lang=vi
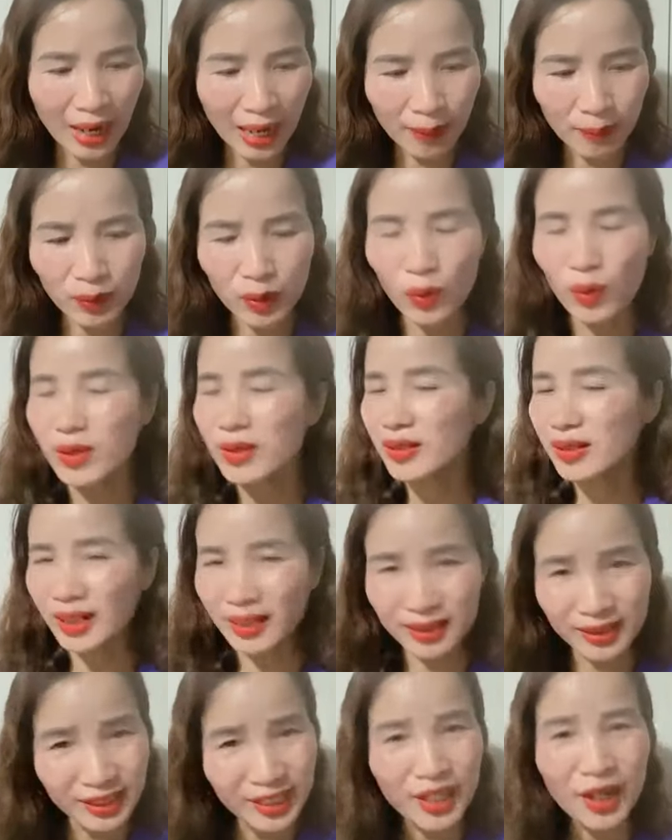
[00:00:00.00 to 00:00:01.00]
phạm lỗi
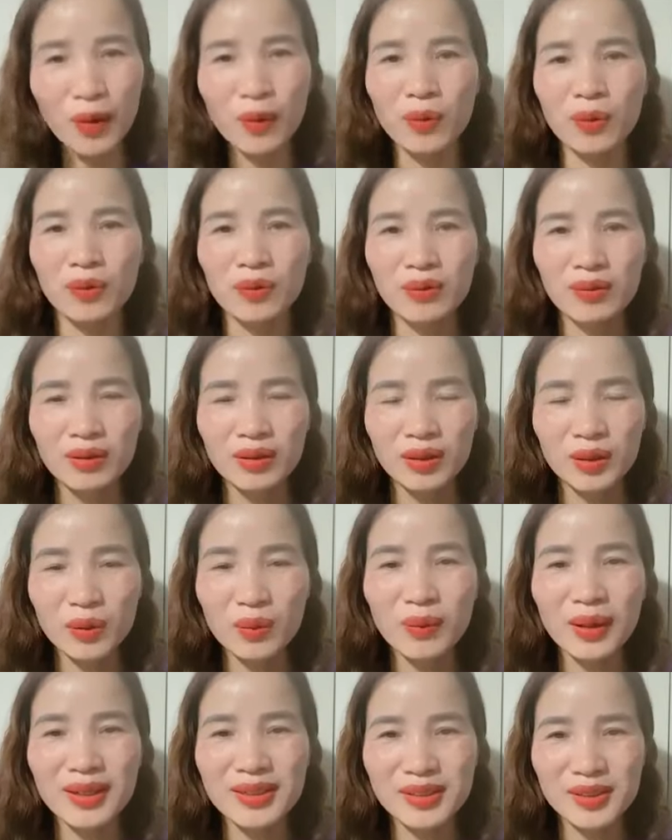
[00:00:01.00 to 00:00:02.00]
rất nhiều,
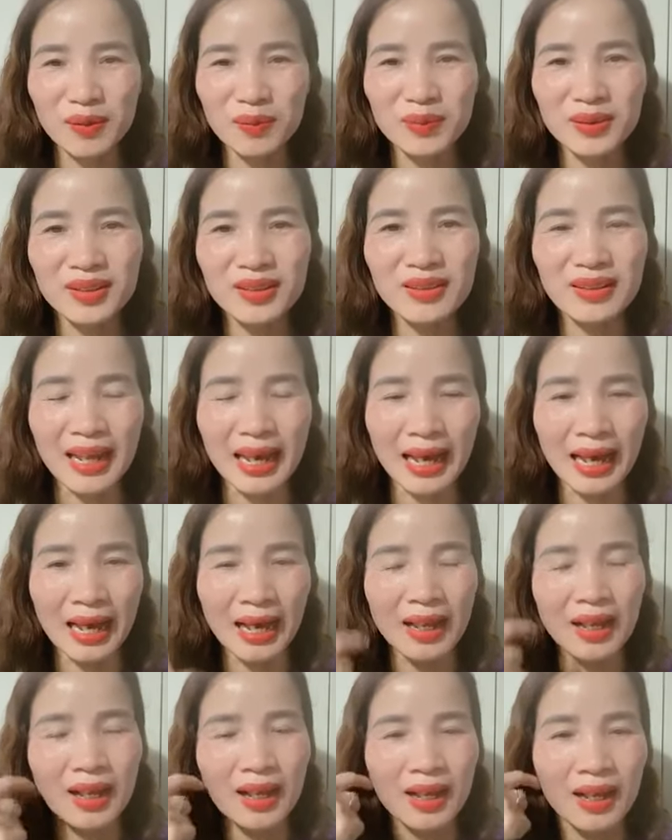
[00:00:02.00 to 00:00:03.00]
đúng không ạ? Giống như
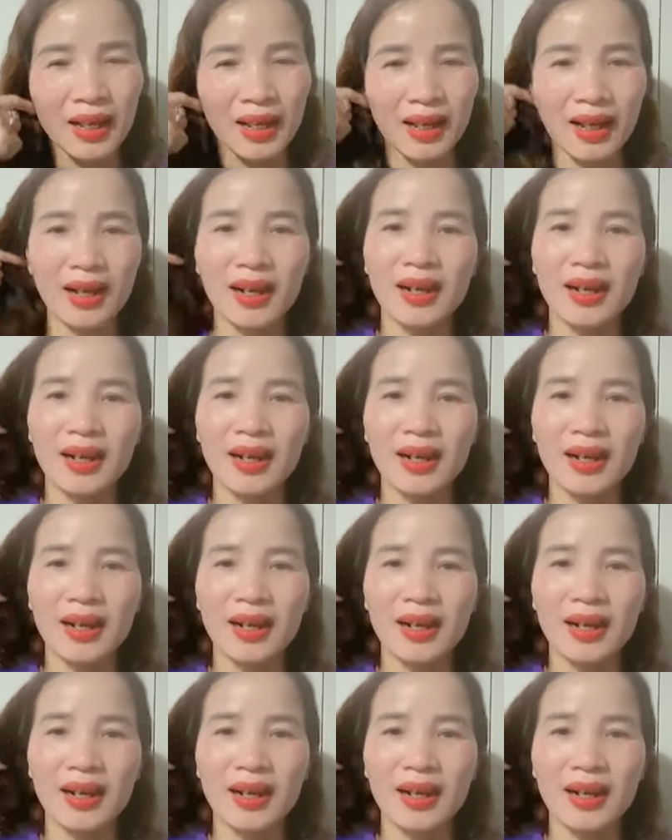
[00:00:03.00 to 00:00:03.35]
là